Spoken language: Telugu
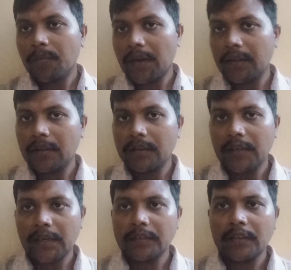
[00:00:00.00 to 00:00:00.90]
మరి
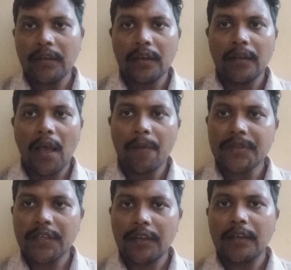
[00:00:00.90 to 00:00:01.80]
ఇక్కడైతే నా
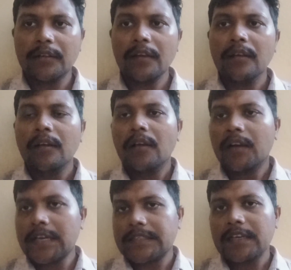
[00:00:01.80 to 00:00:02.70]
అభిషేక్ అయితే
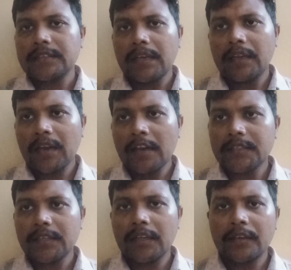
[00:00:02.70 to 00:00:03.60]
ఖచ్చితంగా సరే
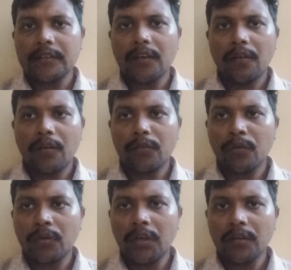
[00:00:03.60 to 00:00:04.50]
రాణిస్తాడనేది
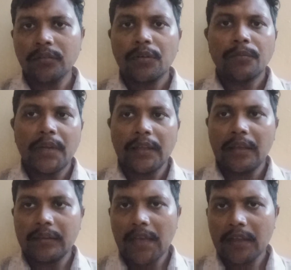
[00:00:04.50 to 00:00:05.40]
అనుకుంటున్నాను మరి
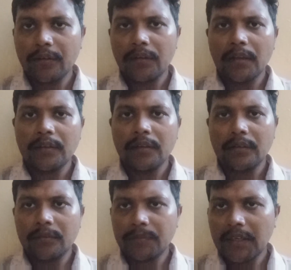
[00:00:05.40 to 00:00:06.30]
యాదవ్ కానీ
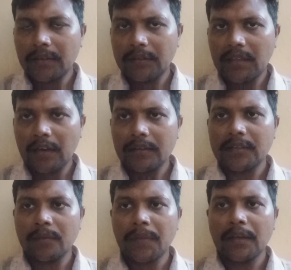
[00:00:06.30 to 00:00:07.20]
మరి తిలక్
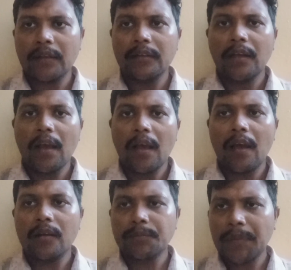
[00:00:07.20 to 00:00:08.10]
శర్మ కానీ
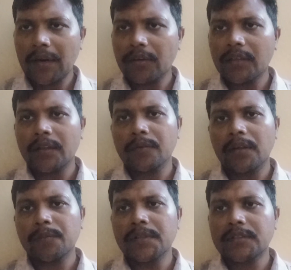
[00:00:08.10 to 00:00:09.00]
ఆ పర్వాలేదని
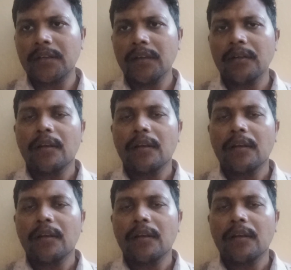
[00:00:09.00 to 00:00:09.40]
అనిపించిన